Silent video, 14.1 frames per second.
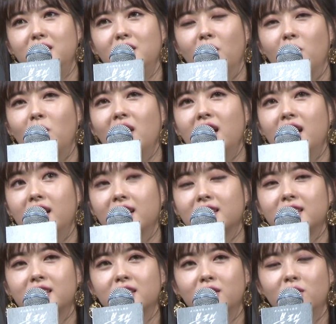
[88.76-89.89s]
영화
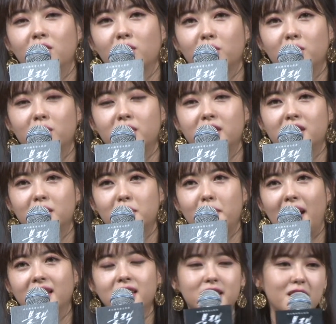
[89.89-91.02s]
같은 것을
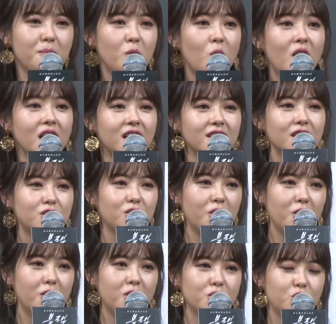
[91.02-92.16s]
많이 참고하긴
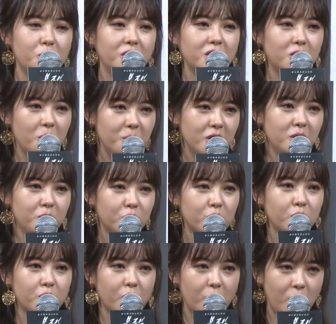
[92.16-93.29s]
했어요. 주변의
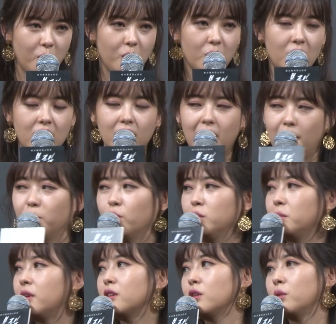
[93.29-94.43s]
선배님들도 그렇고
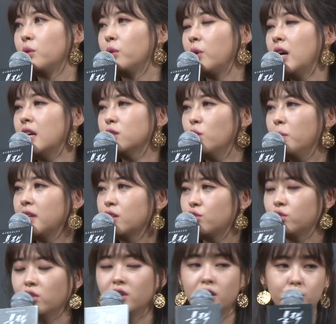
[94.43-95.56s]
감독님께서도 저번에
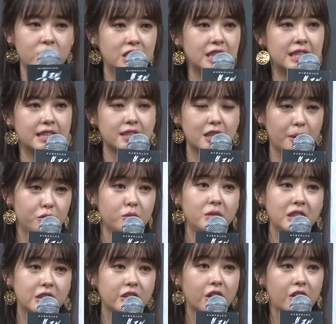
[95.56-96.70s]
추천해 주신
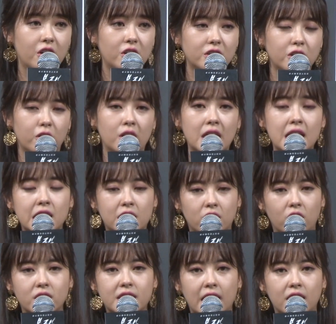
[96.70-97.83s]
작품이 있어요. 그래서
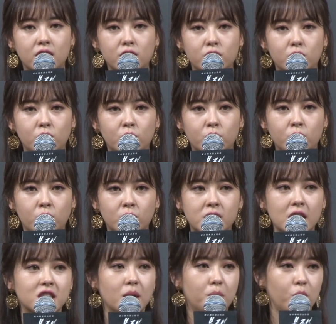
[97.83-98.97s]
그런 장르들로 또
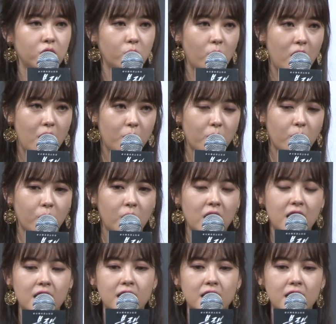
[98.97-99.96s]
찾아보기도 하고